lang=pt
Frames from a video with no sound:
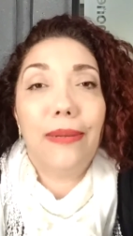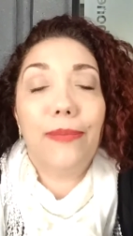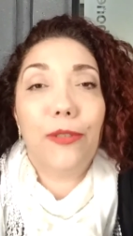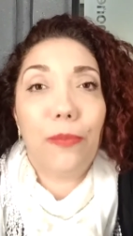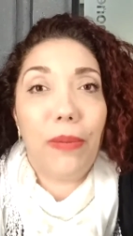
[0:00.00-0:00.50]

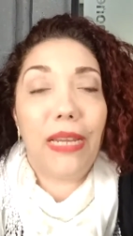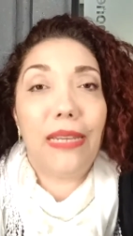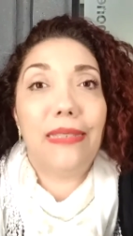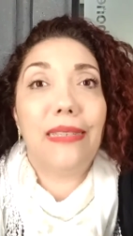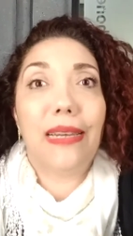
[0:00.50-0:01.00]
muito
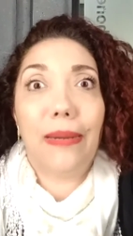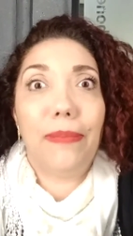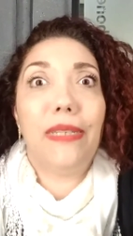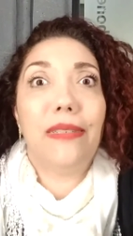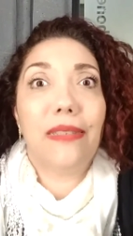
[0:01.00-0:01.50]
blazer,
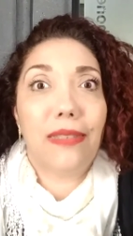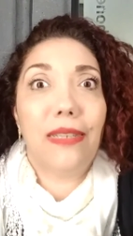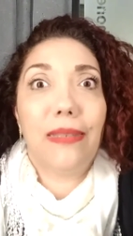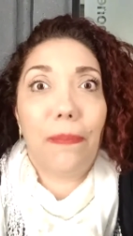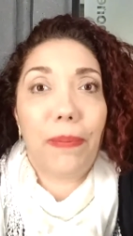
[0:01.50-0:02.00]
camisa
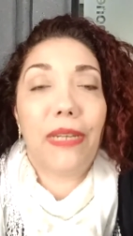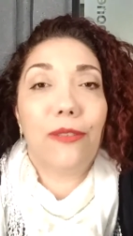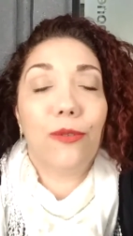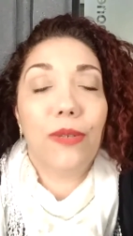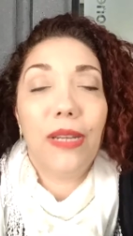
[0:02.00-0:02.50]
cinza,
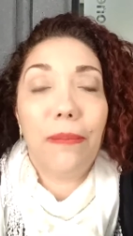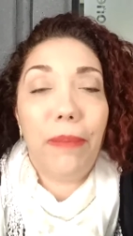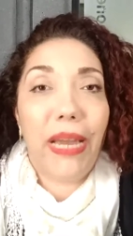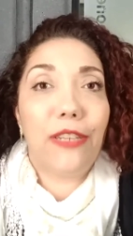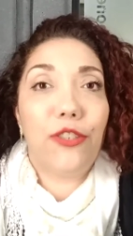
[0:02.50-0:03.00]
preto,
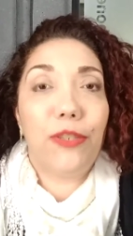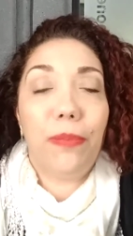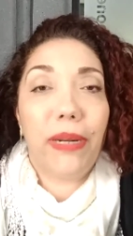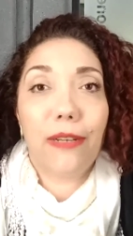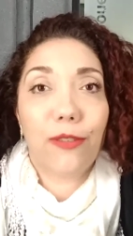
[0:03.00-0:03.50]
bege,
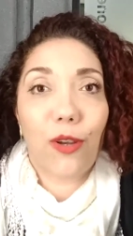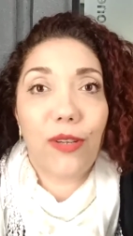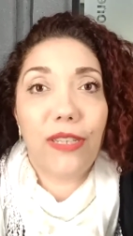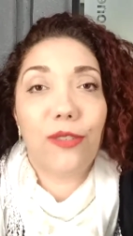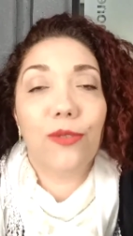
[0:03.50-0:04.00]
branco, só
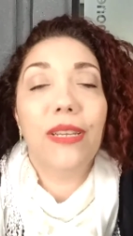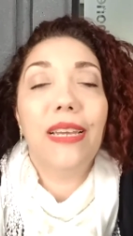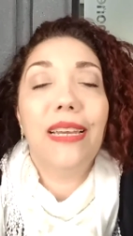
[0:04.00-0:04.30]
isso.